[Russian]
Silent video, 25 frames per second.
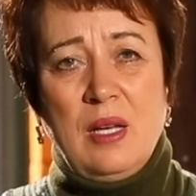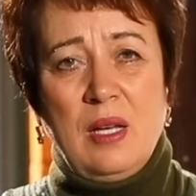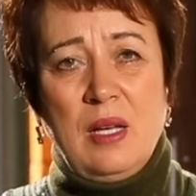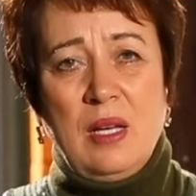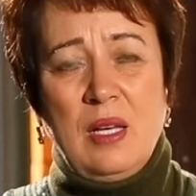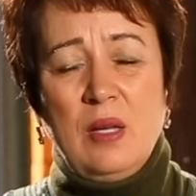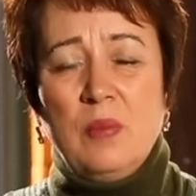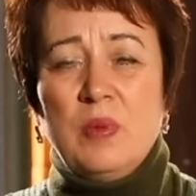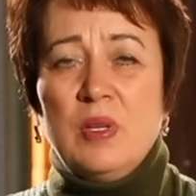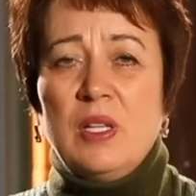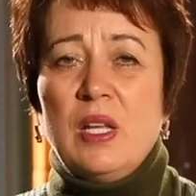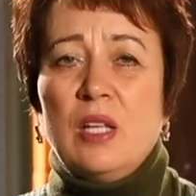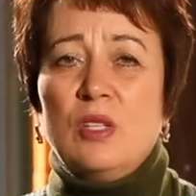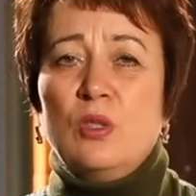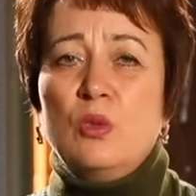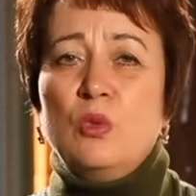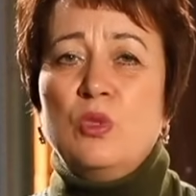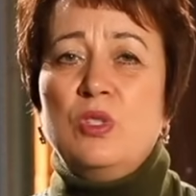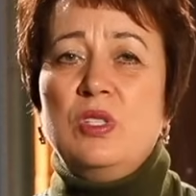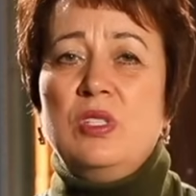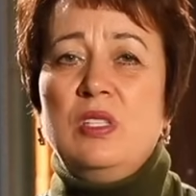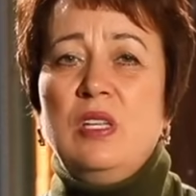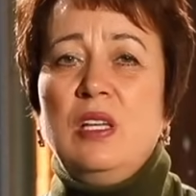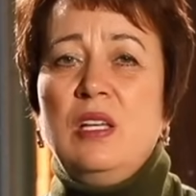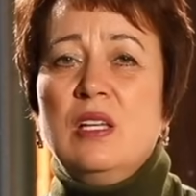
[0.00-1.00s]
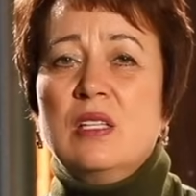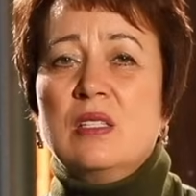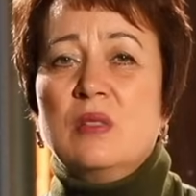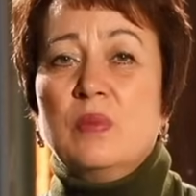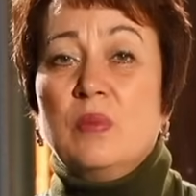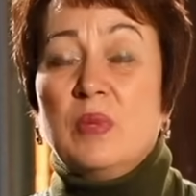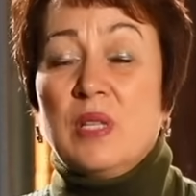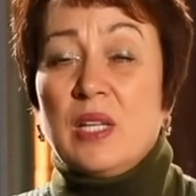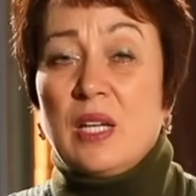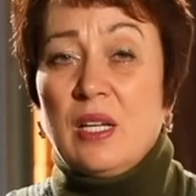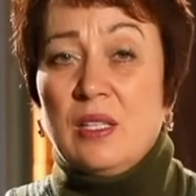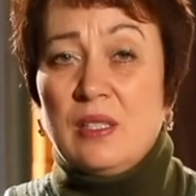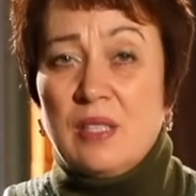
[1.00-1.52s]
либо надо усилить
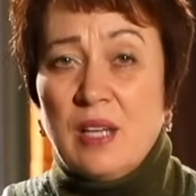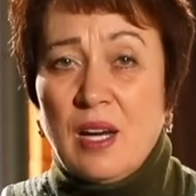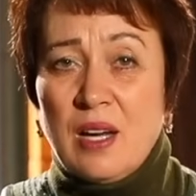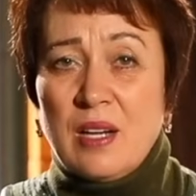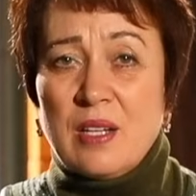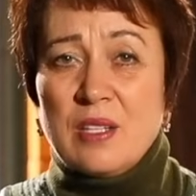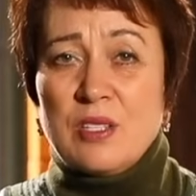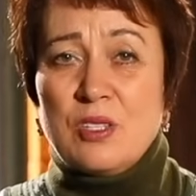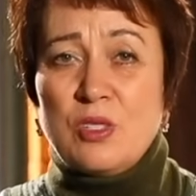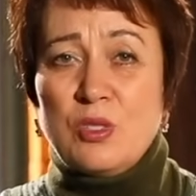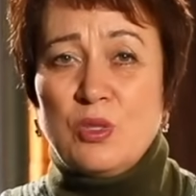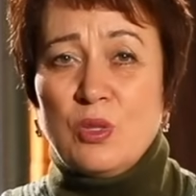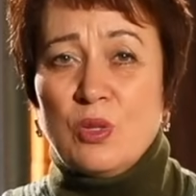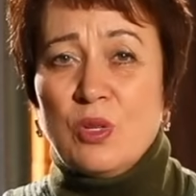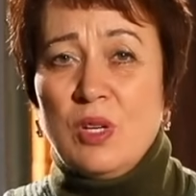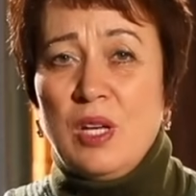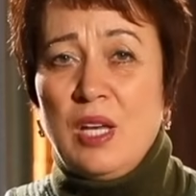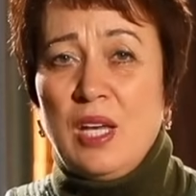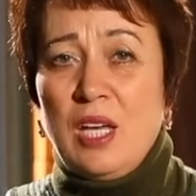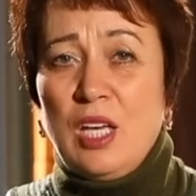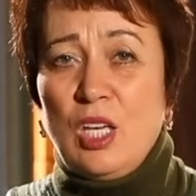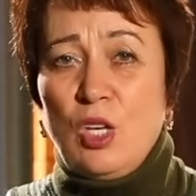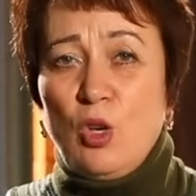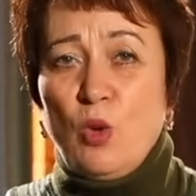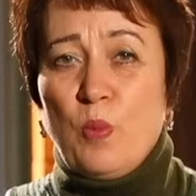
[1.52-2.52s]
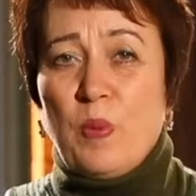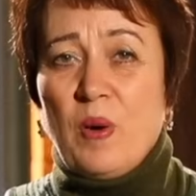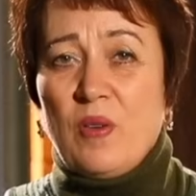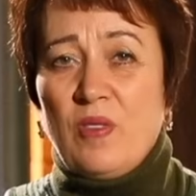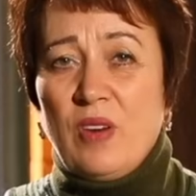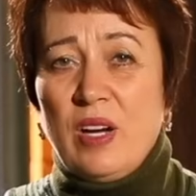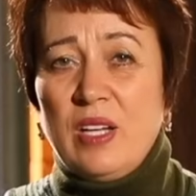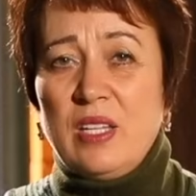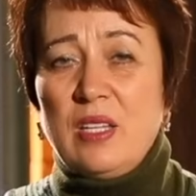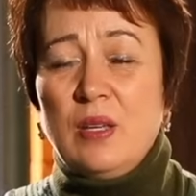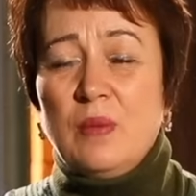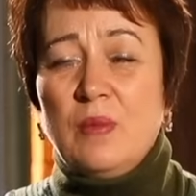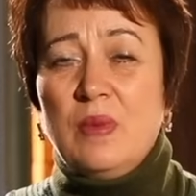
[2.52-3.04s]
благодарностью и
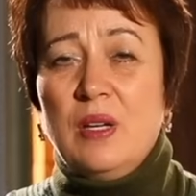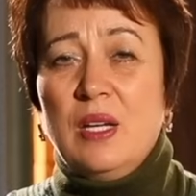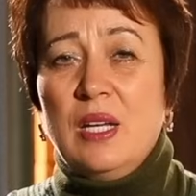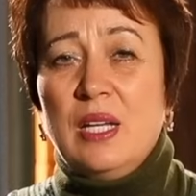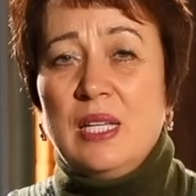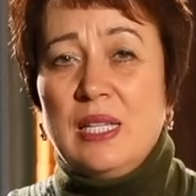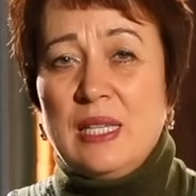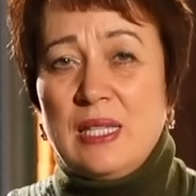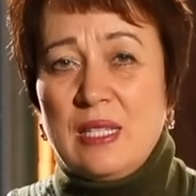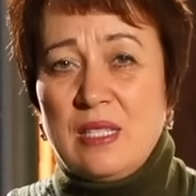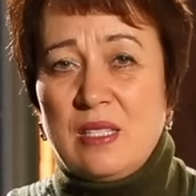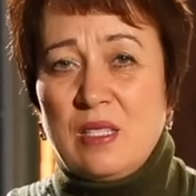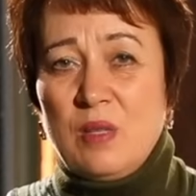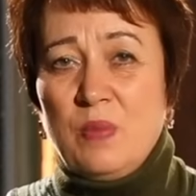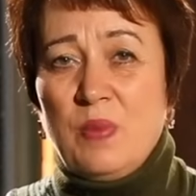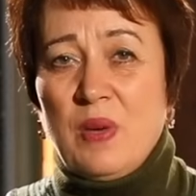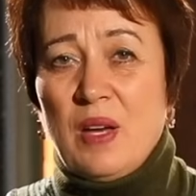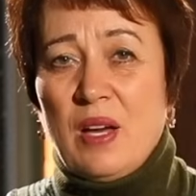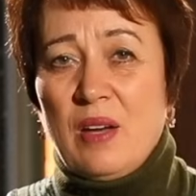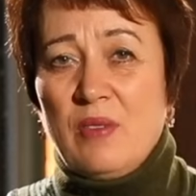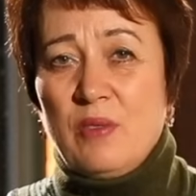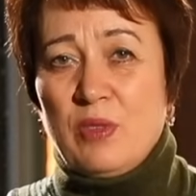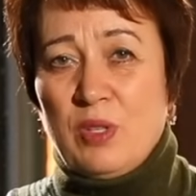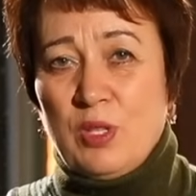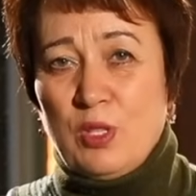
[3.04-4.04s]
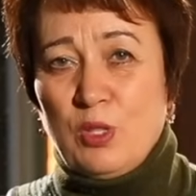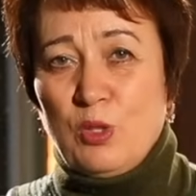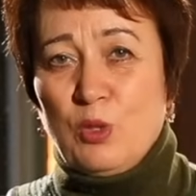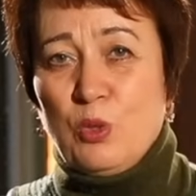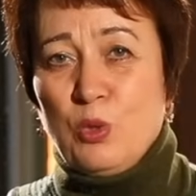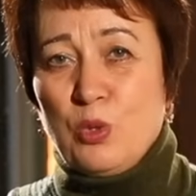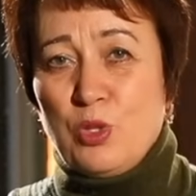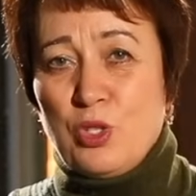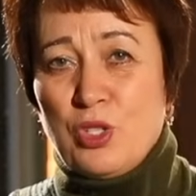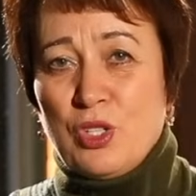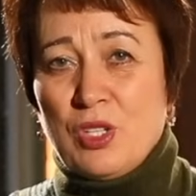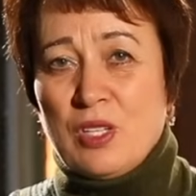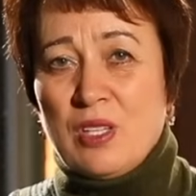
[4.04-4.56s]
упованием на Тебя в
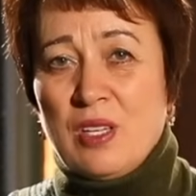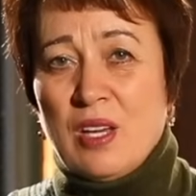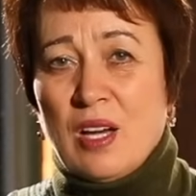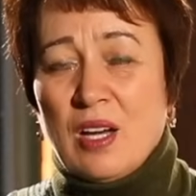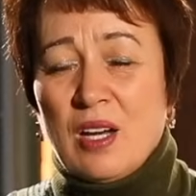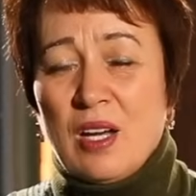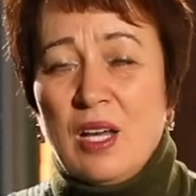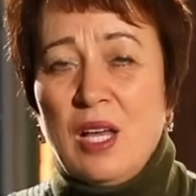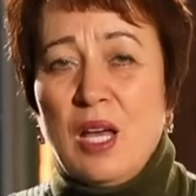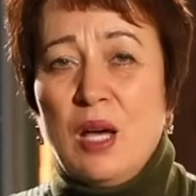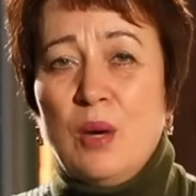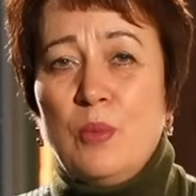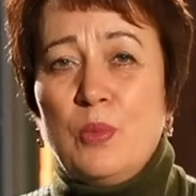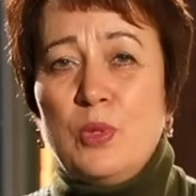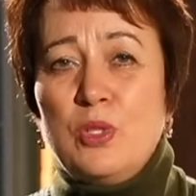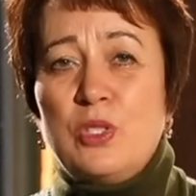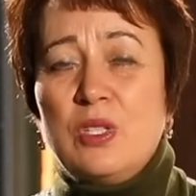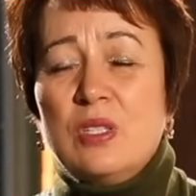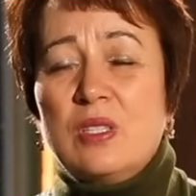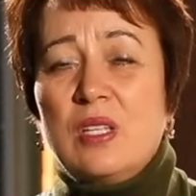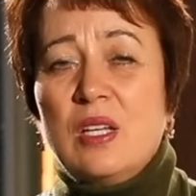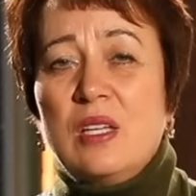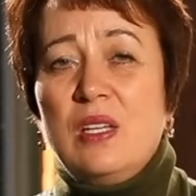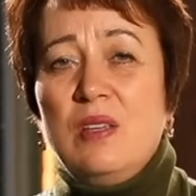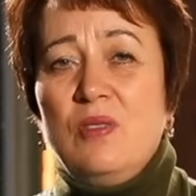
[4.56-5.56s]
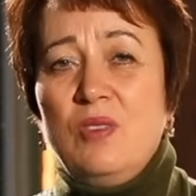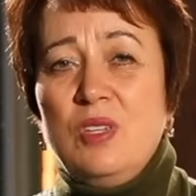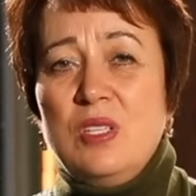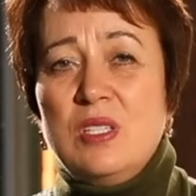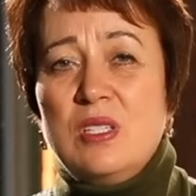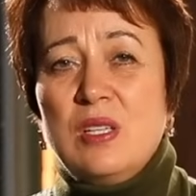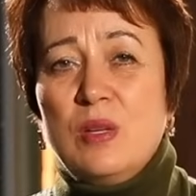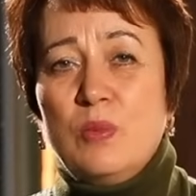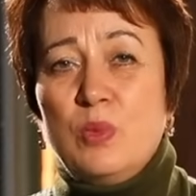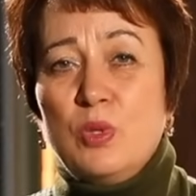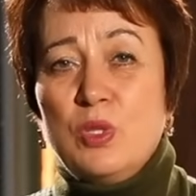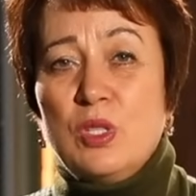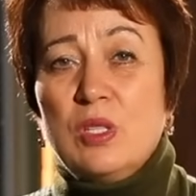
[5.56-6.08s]
грядущих днях. Пусть эта
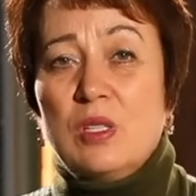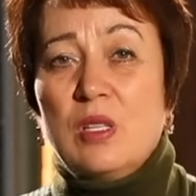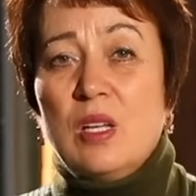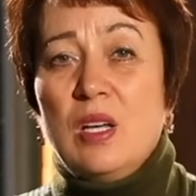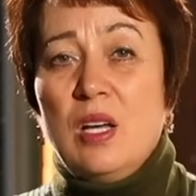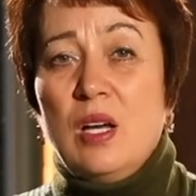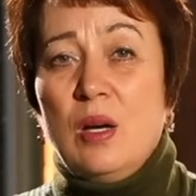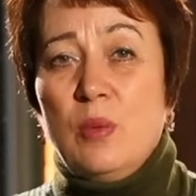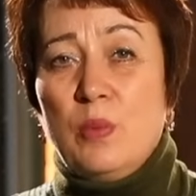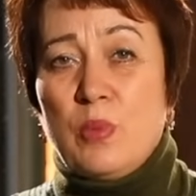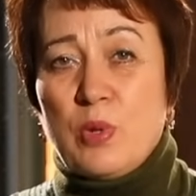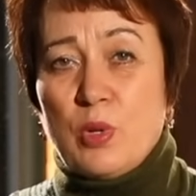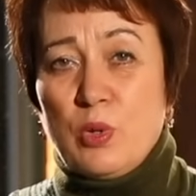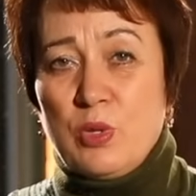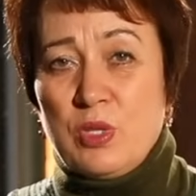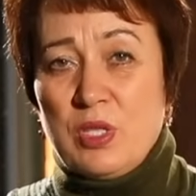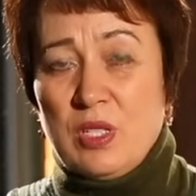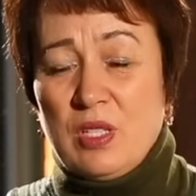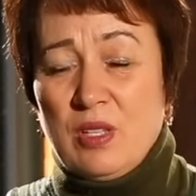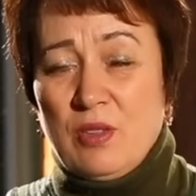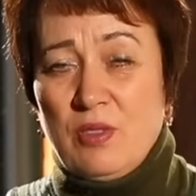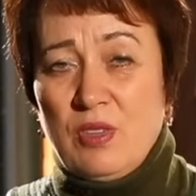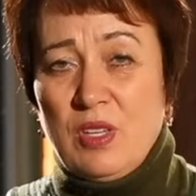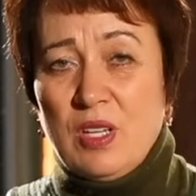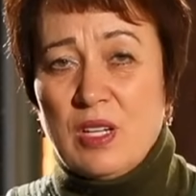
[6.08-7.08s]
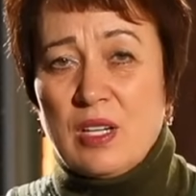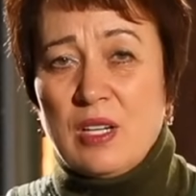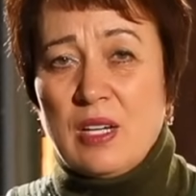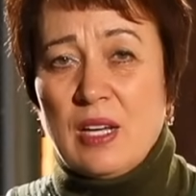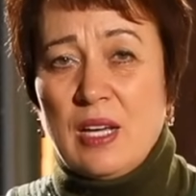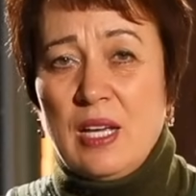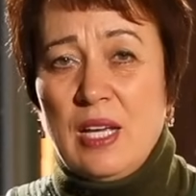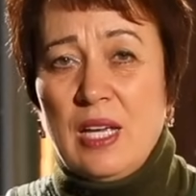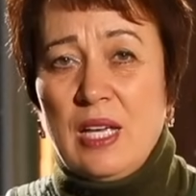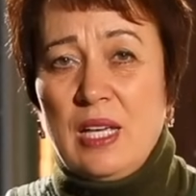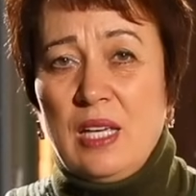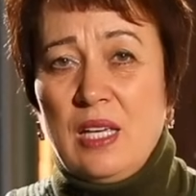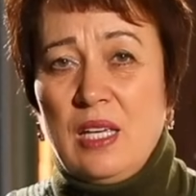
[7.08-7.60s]
ревизия будет пройдена верно
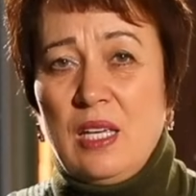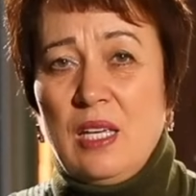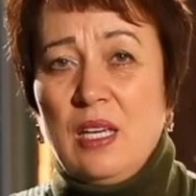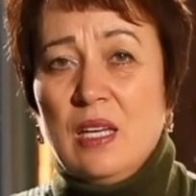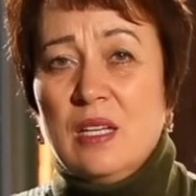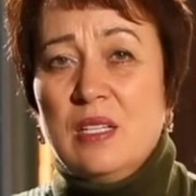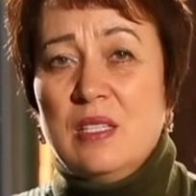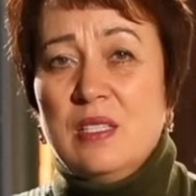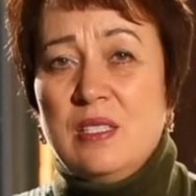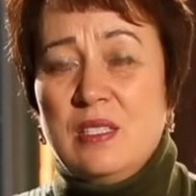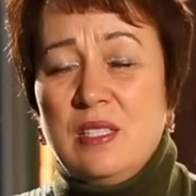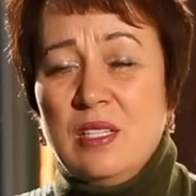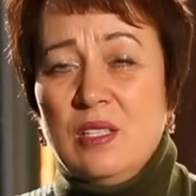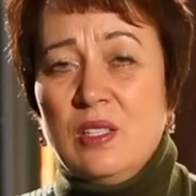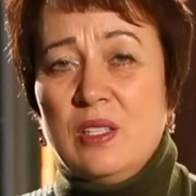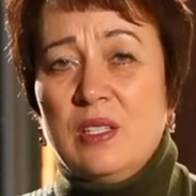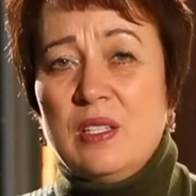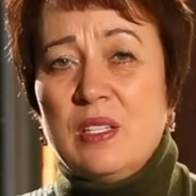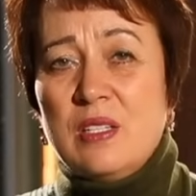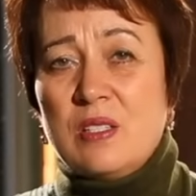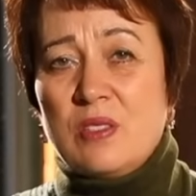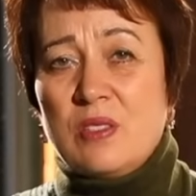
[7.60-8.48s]
и сделаны